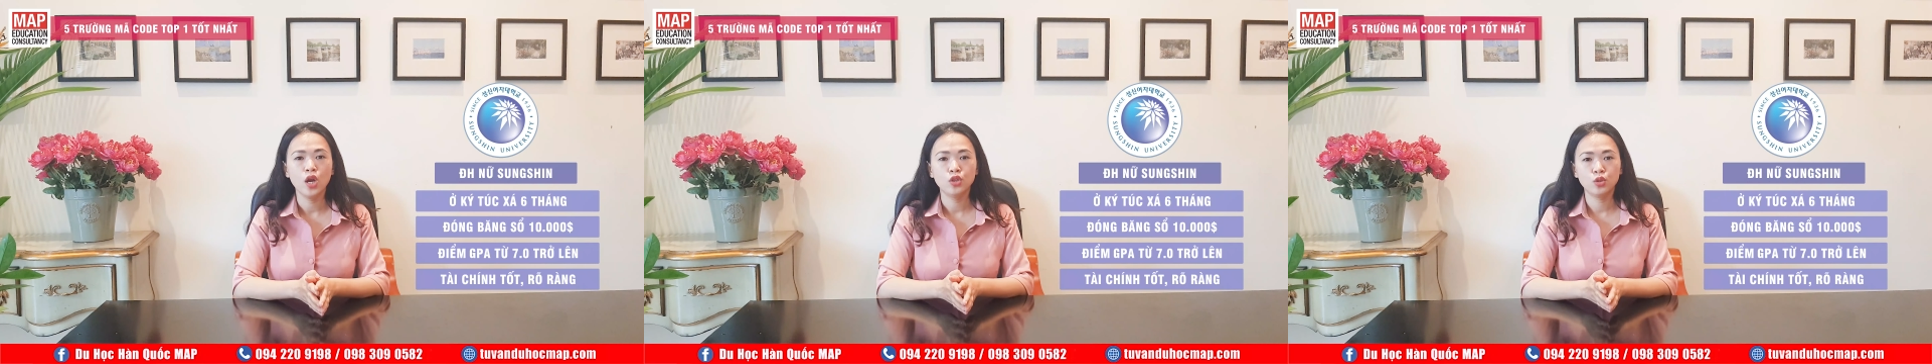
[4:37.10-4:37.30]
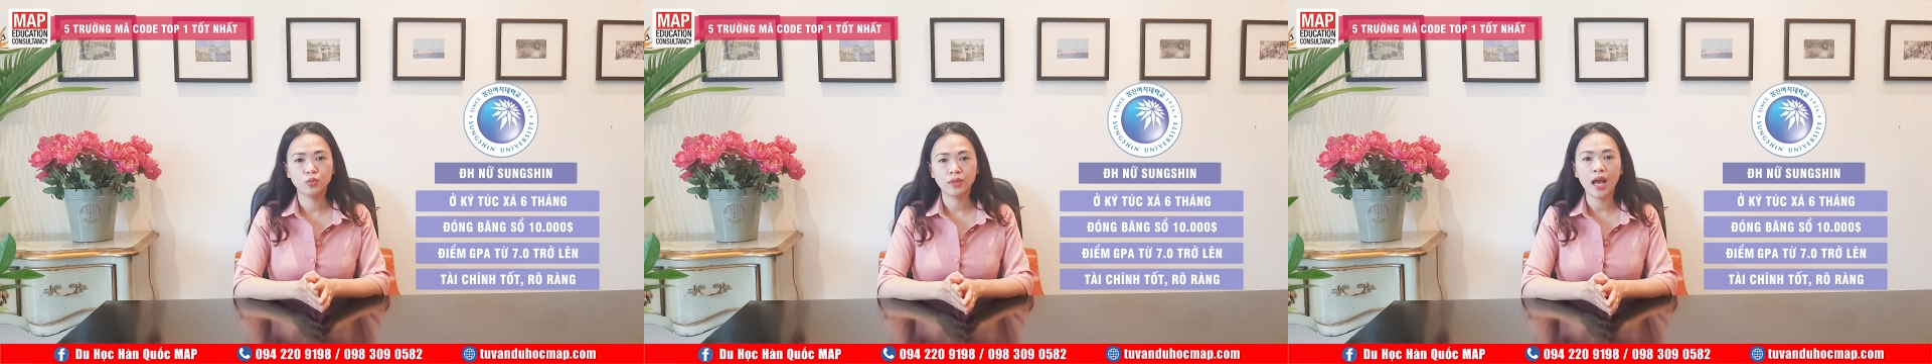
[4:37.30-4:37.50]

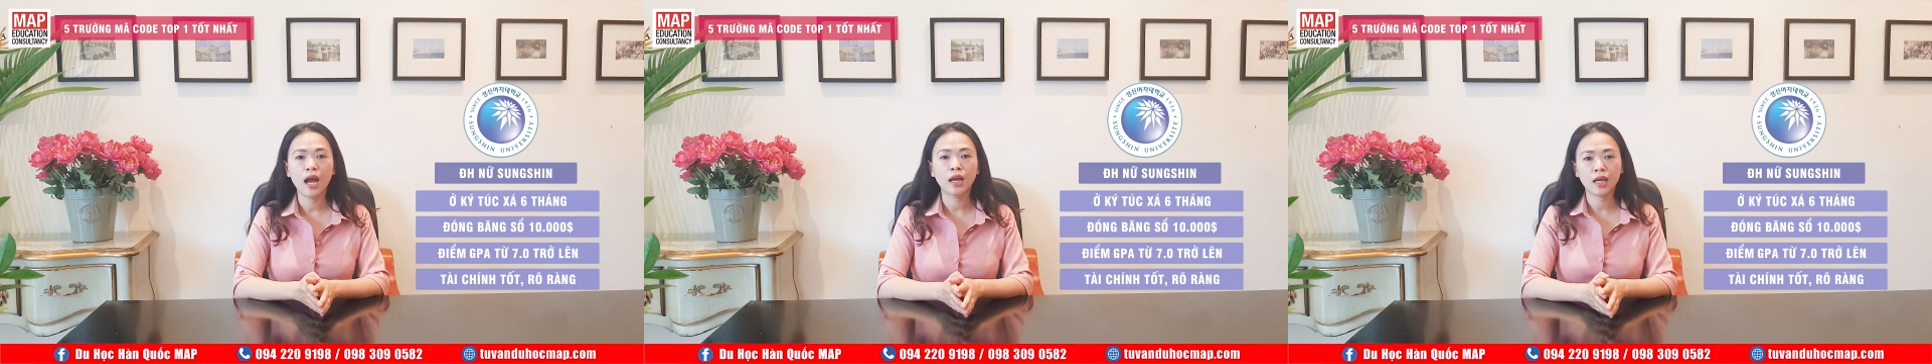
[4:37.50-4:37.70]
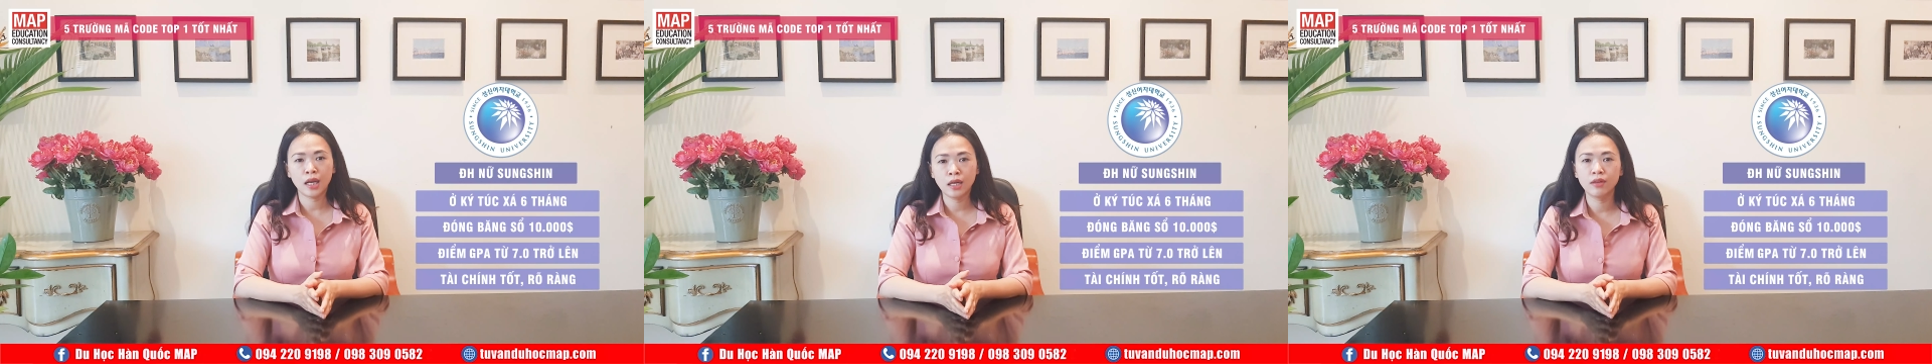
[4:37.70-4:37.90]
Chúng ta
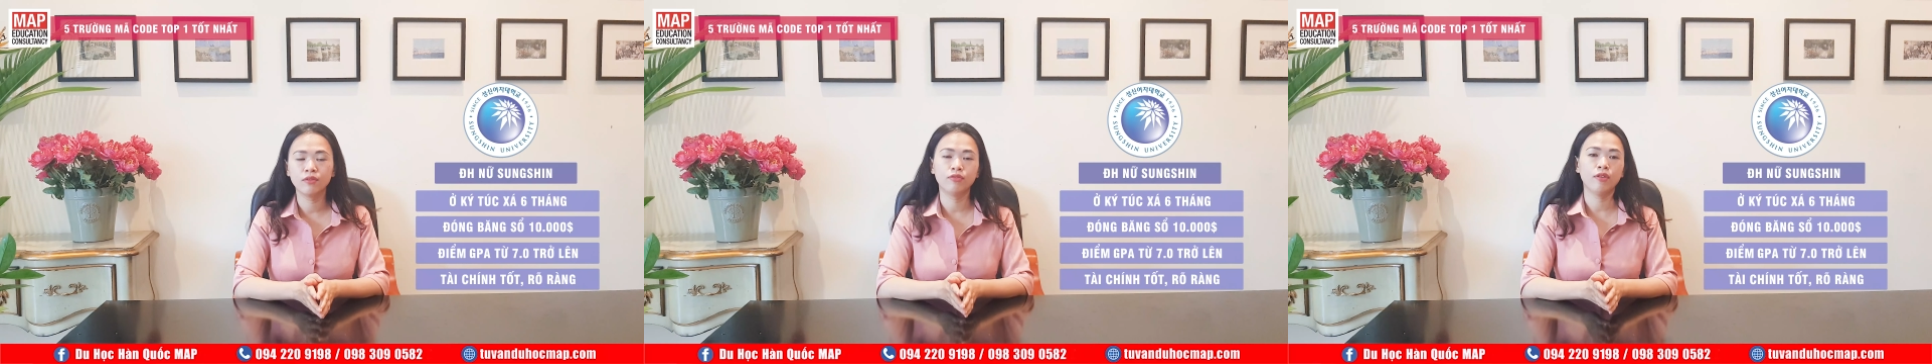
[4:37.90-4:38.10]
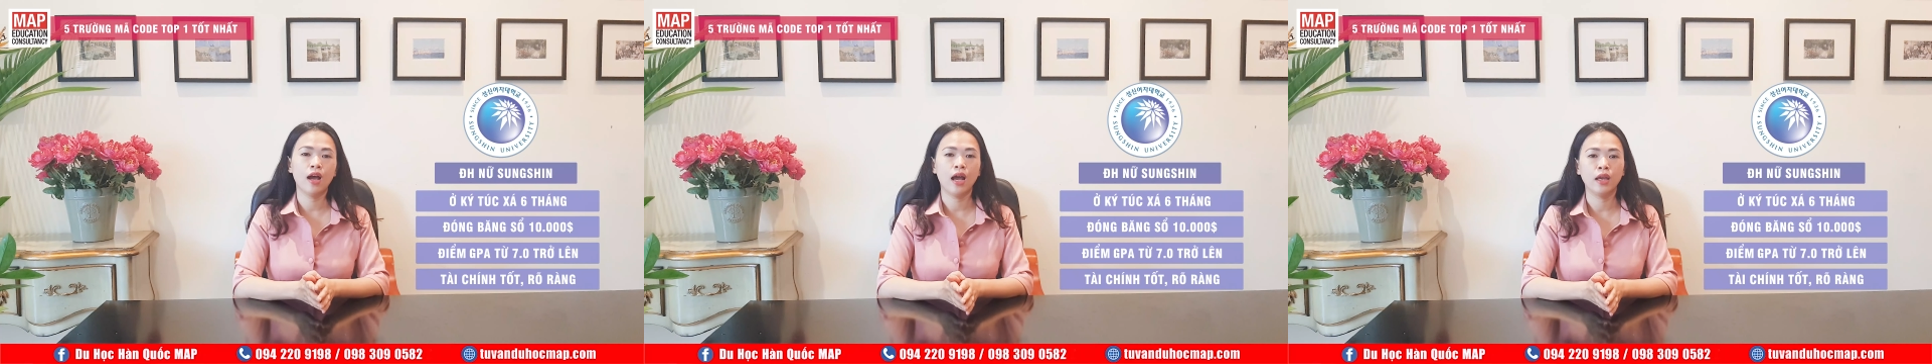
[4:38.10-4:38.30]
cần
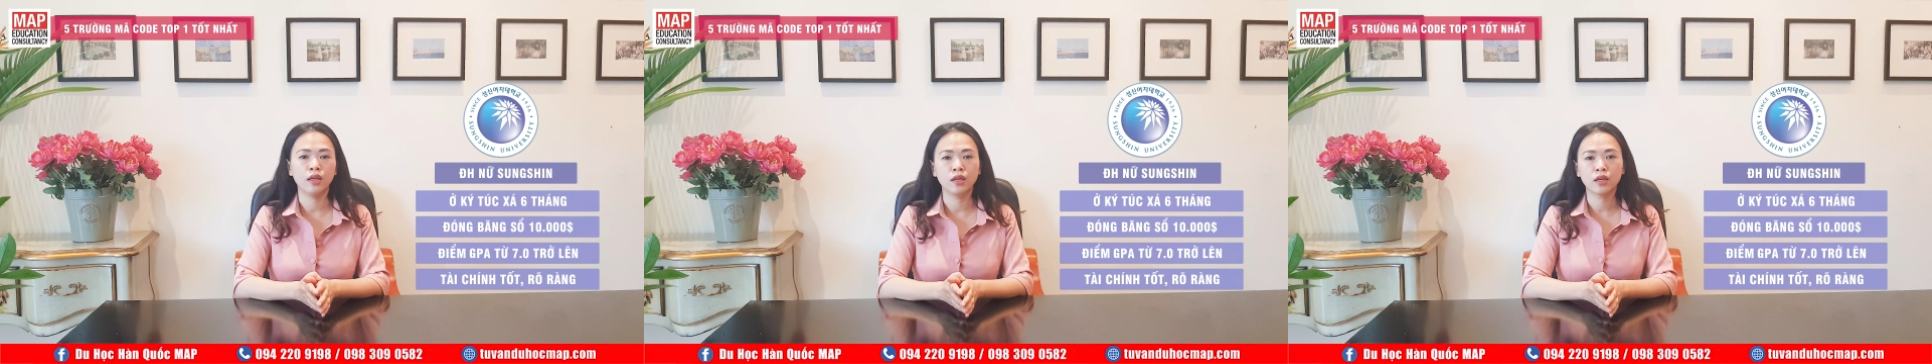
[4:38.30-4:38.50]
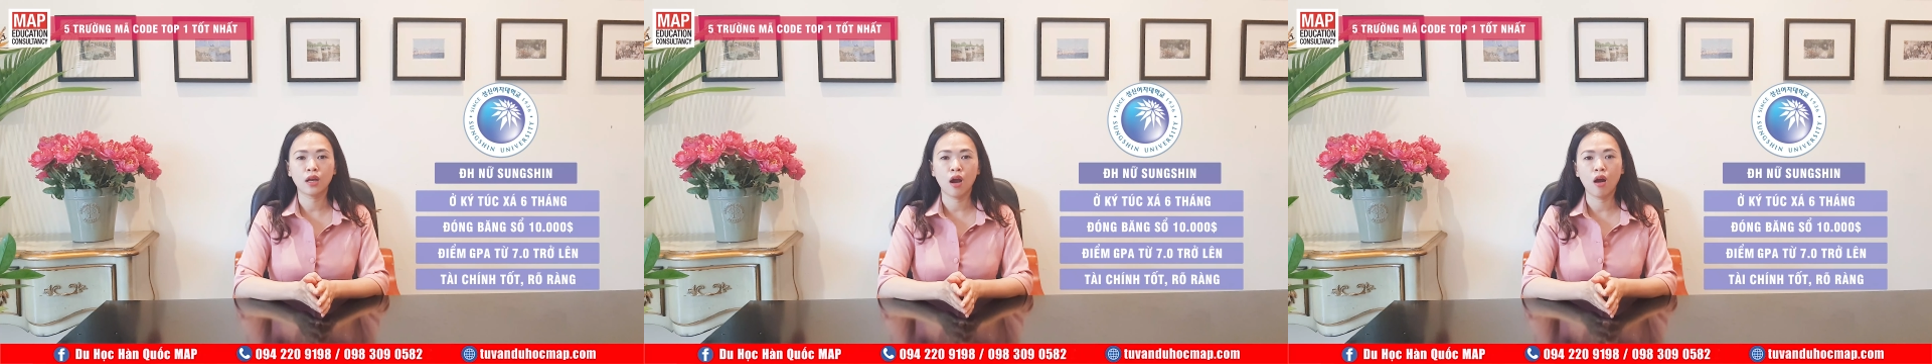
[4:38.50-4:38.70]
phải
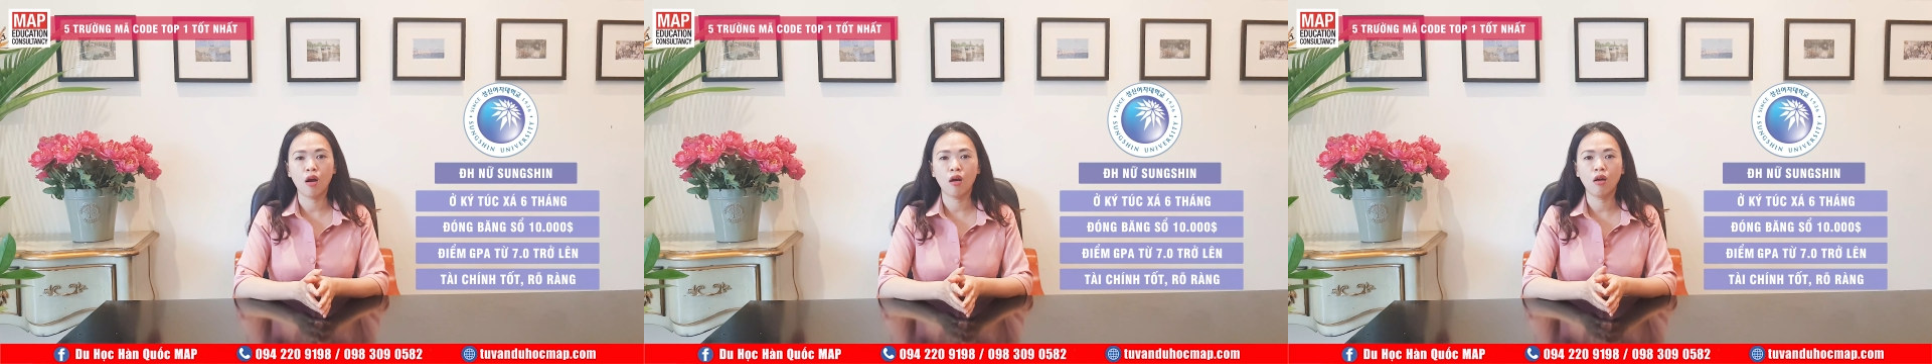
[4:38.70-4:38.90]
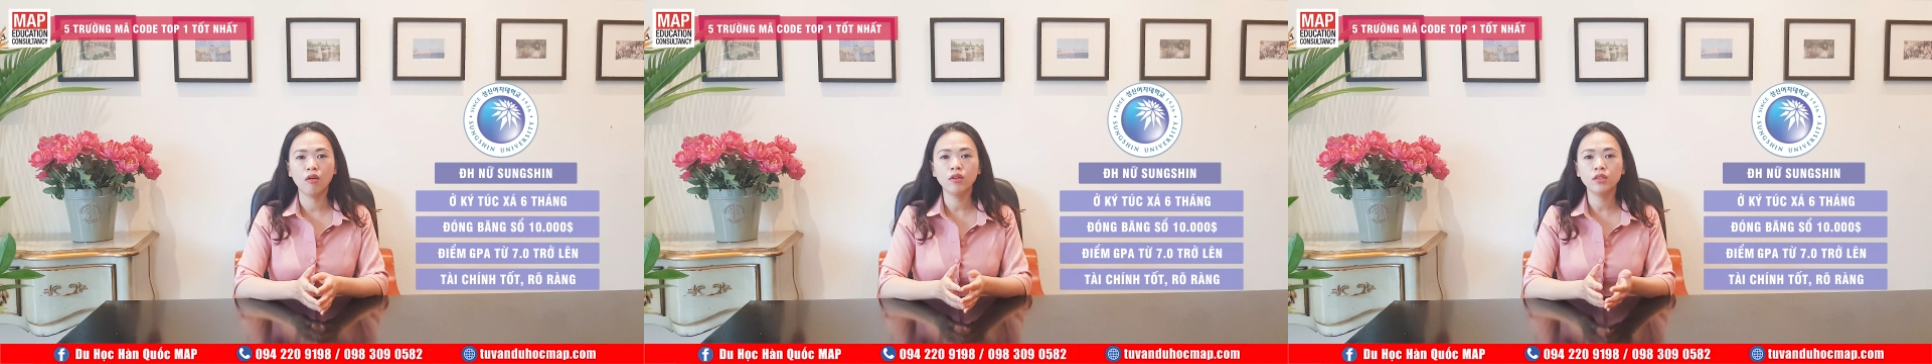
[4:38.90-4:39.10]

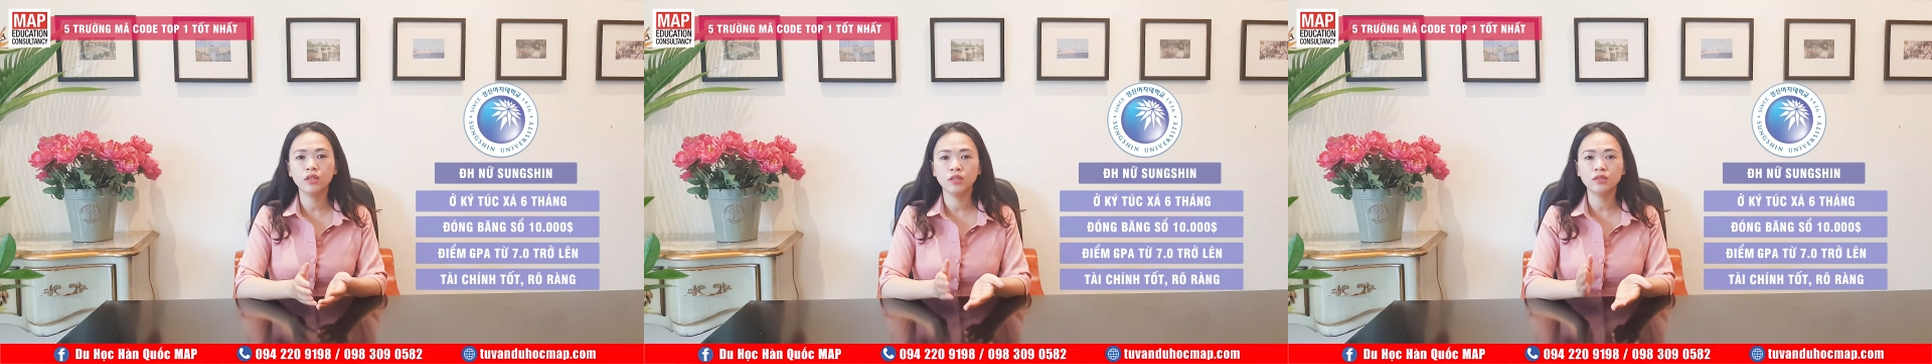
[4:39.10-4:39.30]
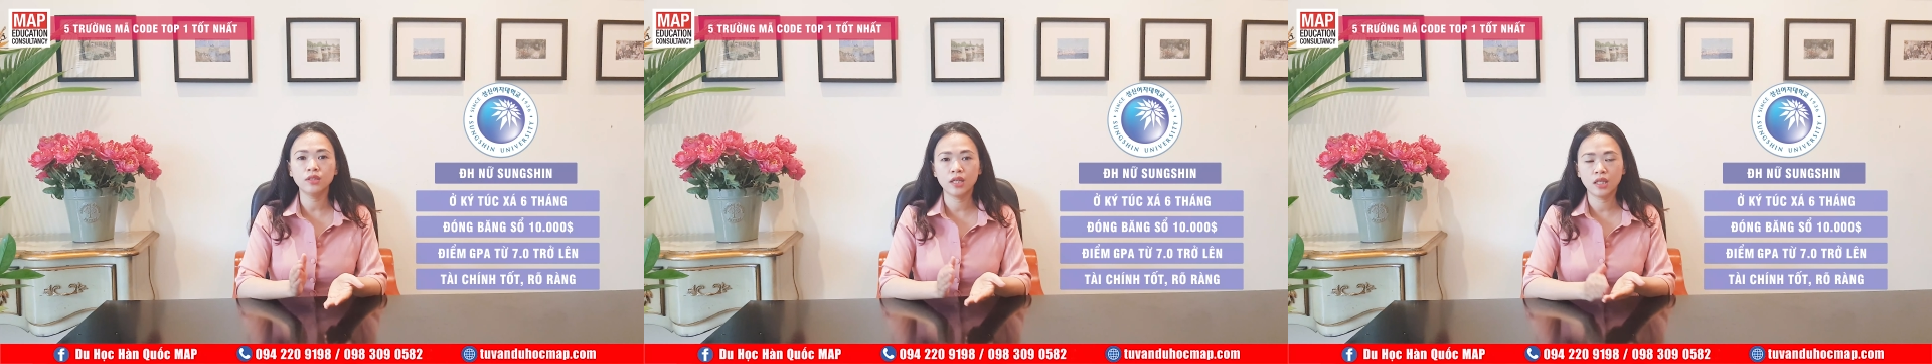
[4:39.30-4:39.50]
có
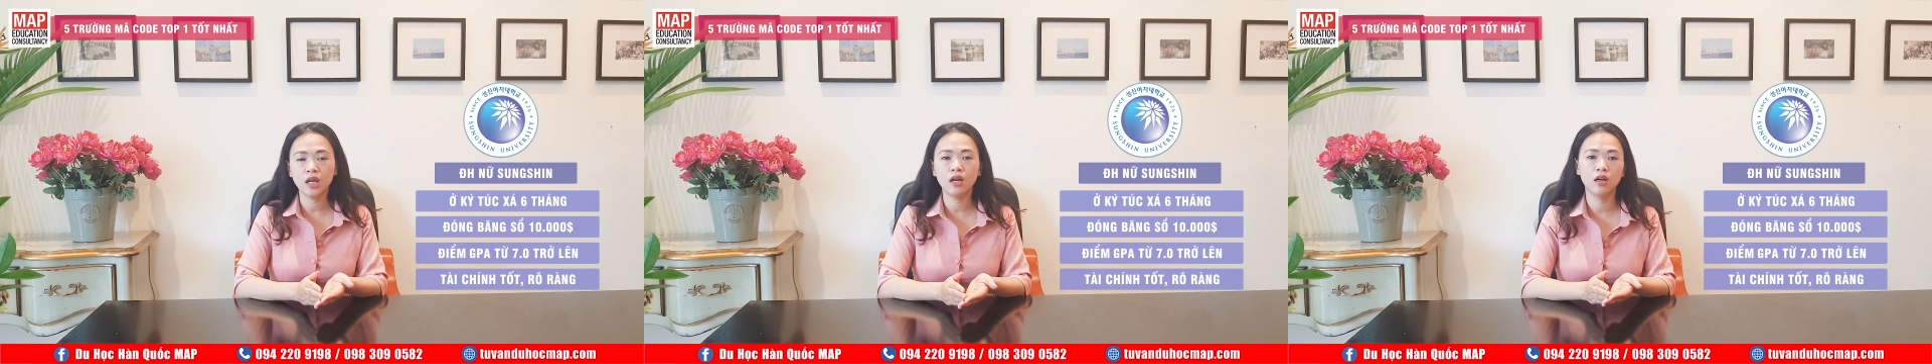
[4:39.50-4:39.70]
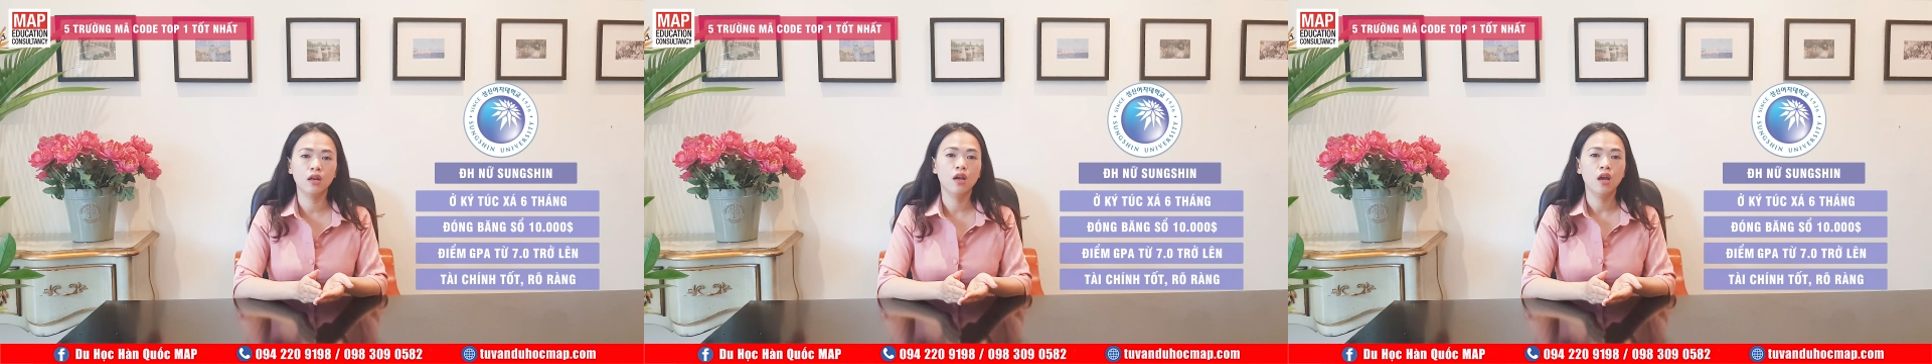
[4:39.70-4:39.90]
những giấy tờ